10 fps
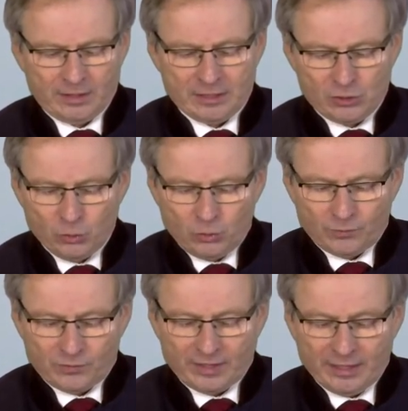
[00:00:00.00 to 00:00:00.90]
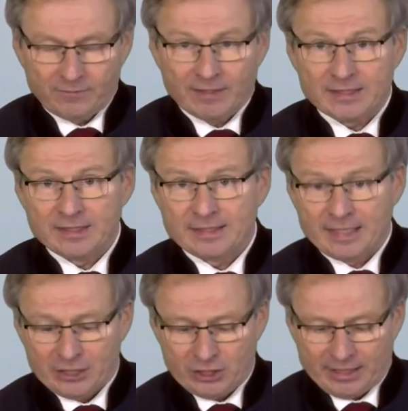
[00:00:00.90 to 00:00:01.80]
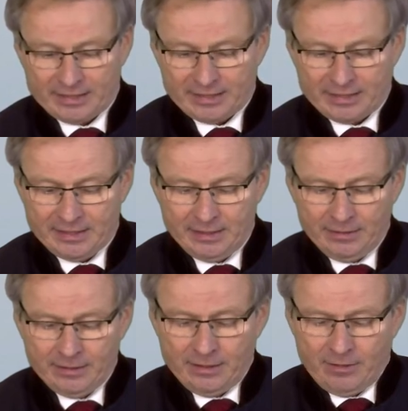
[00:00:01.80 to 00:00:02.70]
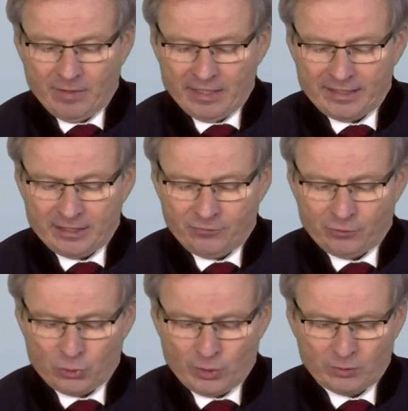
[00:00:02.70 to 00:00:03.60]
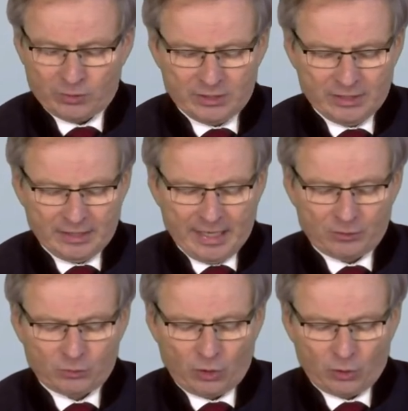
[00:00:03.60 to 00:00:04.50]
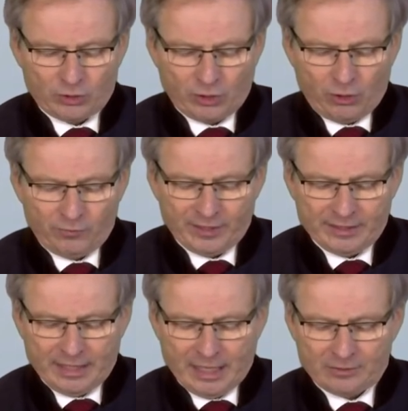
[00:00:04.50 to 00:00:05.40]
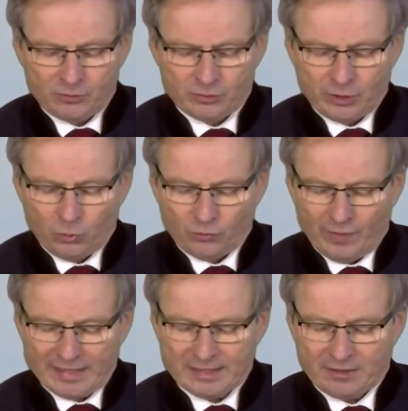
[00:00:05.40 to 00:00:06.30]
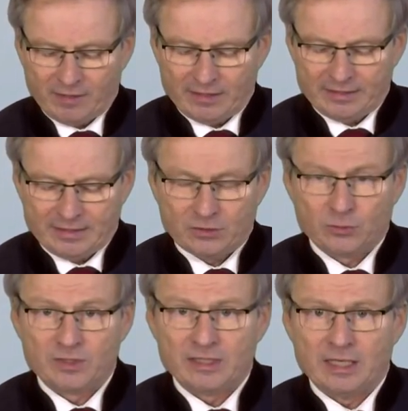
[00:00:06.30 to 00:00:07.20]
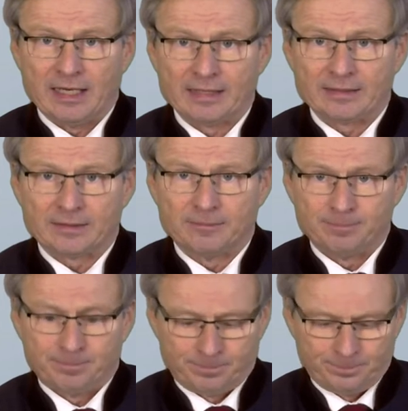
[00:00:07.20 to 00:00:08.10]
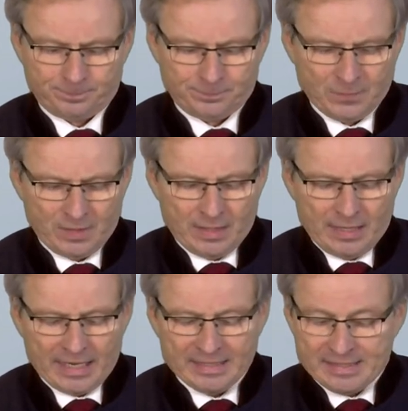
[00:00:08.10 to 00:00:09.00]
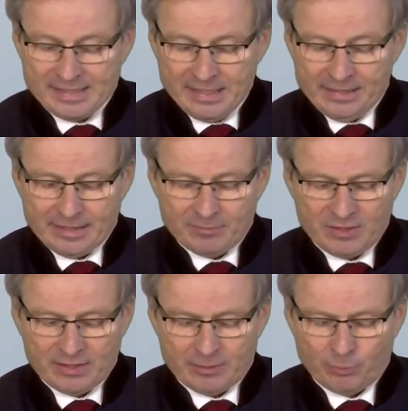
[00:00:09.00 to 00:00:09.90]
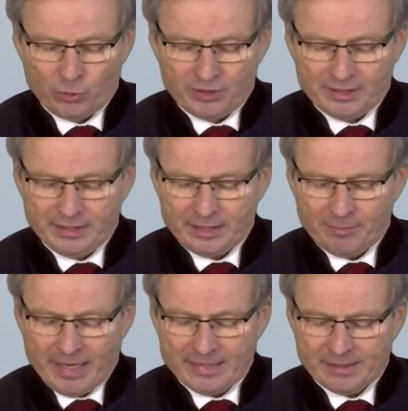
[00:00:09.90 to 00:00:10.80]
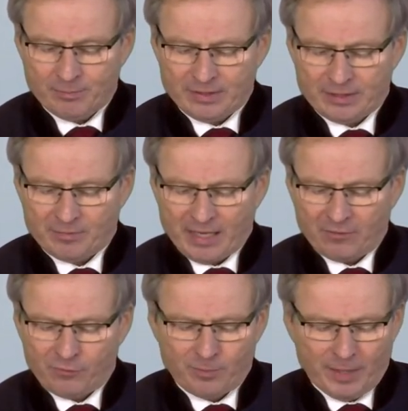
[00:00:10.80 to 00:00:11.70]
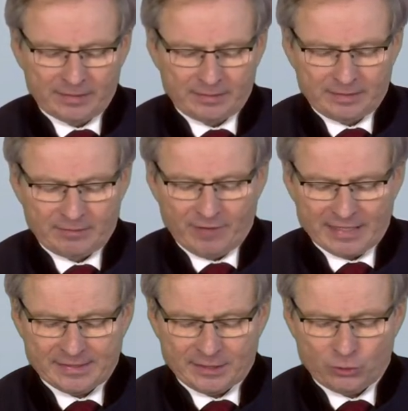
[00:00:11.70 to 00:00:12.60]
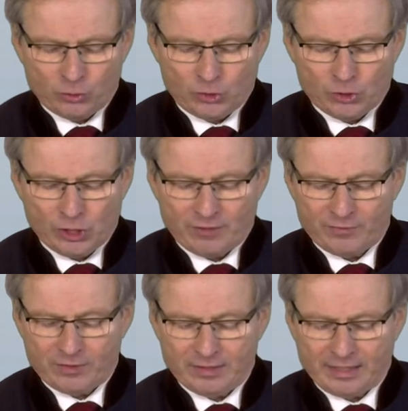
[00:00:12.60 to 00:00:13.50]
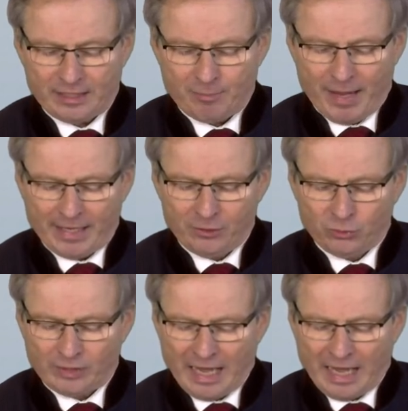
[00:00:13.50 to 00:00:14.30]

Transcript: Die Zukunft Trinkwasser ist eine Strategie, welche die Versorgungssicherheit und auch die Aufrechterhaltung der hohen Wasserqualität zum Ziel hat. Ein Ziel, dem sich die Politik gemeinsam mit dem Dachverband, den Wassergenossenschaften, den Gemeinden und